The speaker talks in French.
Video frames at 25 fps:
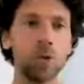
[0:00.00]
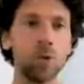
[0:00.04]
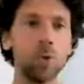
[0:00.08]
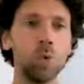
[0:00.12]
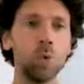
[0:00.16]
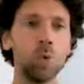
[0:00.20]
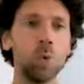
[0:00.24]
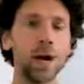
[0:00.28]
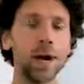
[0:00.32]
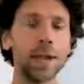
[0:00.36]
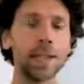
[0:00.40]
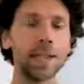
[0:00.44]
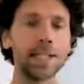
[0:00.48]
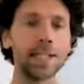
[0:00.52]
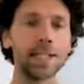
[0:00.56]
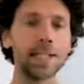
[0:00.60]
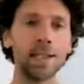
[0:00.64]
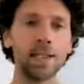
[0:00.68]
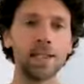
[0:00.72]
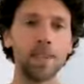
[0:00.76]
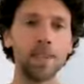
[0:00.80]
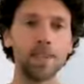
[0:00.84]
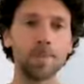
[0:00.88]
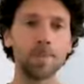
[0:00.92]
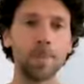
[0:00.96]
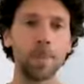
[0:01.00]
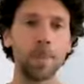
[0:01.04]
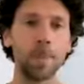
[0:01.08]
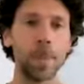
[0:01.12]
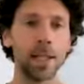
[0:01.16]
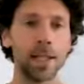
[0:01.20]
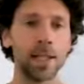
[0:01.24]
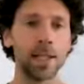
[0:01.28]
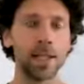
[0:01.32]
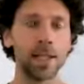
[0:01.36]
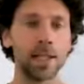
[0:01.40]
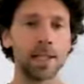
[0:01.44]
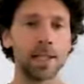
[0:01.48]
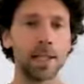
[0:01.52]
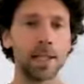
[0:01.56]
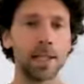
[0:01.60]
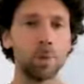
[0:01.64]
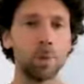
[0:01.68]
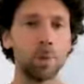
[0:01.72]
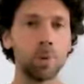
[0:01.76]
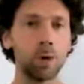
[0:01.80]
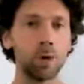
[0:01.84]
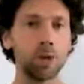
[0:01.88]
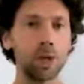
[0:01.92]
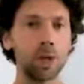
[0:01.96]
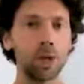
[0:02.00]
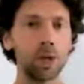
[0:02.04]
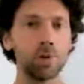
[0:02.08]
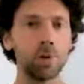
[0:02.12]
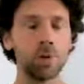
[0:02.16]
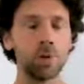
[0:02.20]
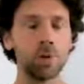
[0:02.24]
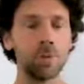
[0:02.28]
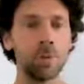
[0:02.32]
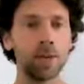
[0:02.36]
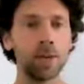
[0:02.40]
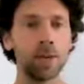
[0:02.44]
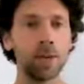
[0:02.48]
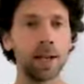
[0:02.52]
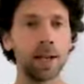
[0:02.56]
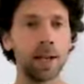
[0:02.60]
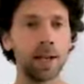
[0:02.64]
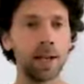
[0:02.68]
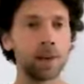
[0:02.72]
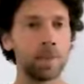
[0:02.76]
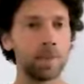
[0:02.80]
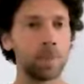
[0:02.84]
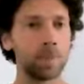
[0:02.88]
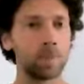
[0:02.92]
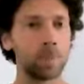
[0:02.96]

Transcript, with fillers: ou est-ce que c'est des projections du mental